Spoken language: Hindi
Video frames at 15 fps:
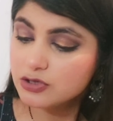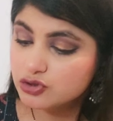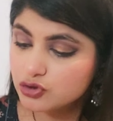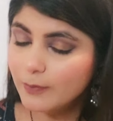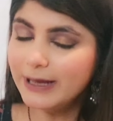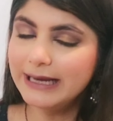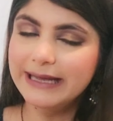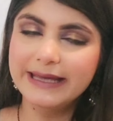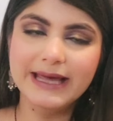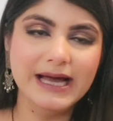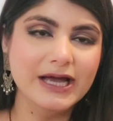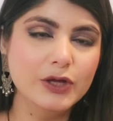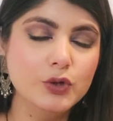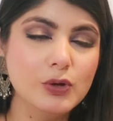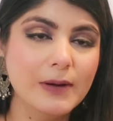सो मैं लेके आ
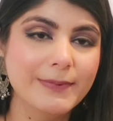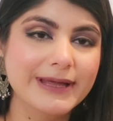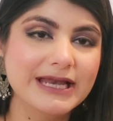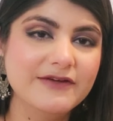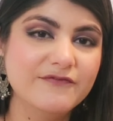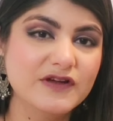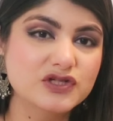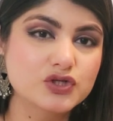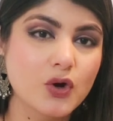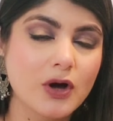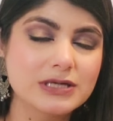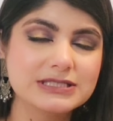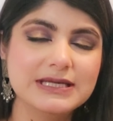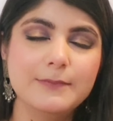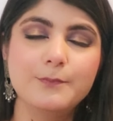गई हूँ आपके लिए
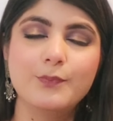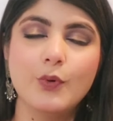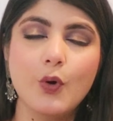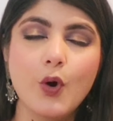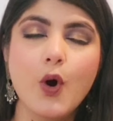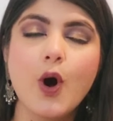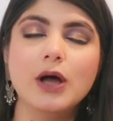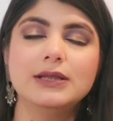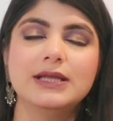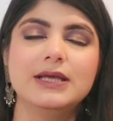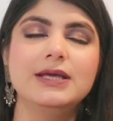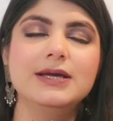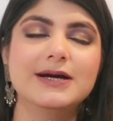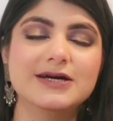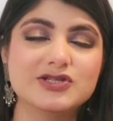फेशोर से बहुत
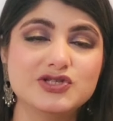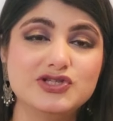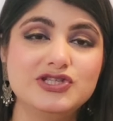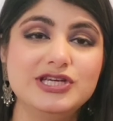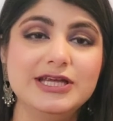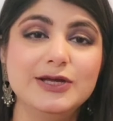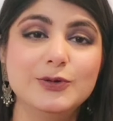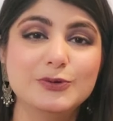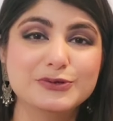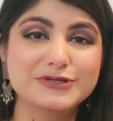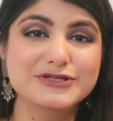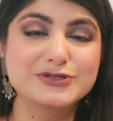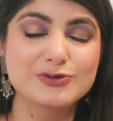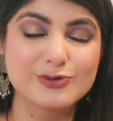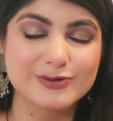ही अच्छी
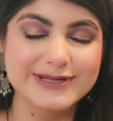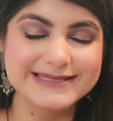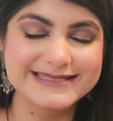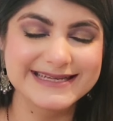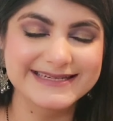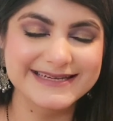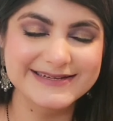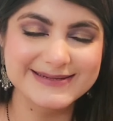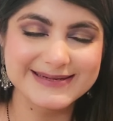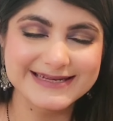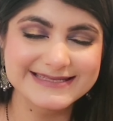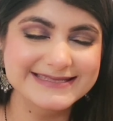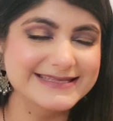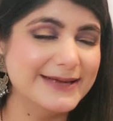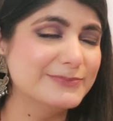कुर्तीज कुर्ता सेट एंड
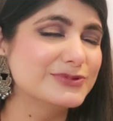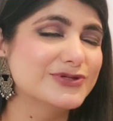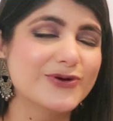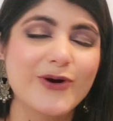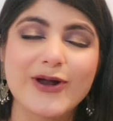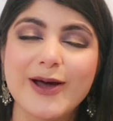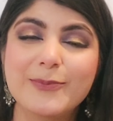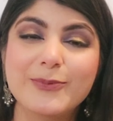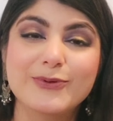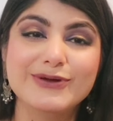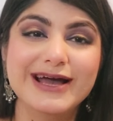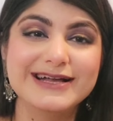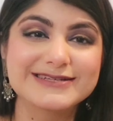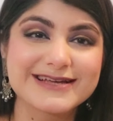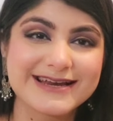ड्रेसेस आई एम श्योर आपको
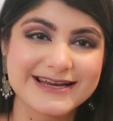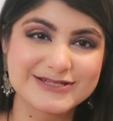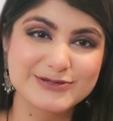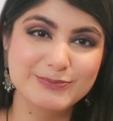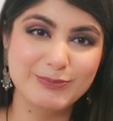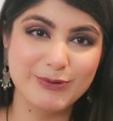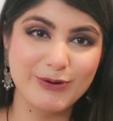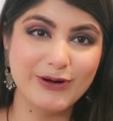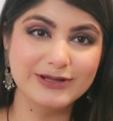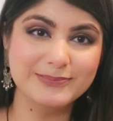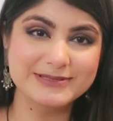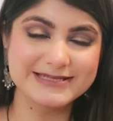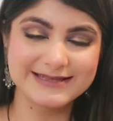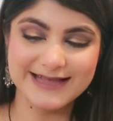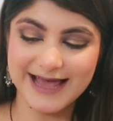आज का कलेक्शन बहुत
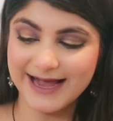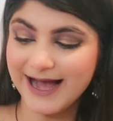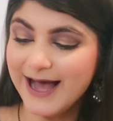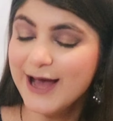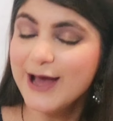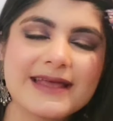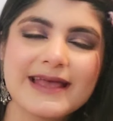पसंद आएगा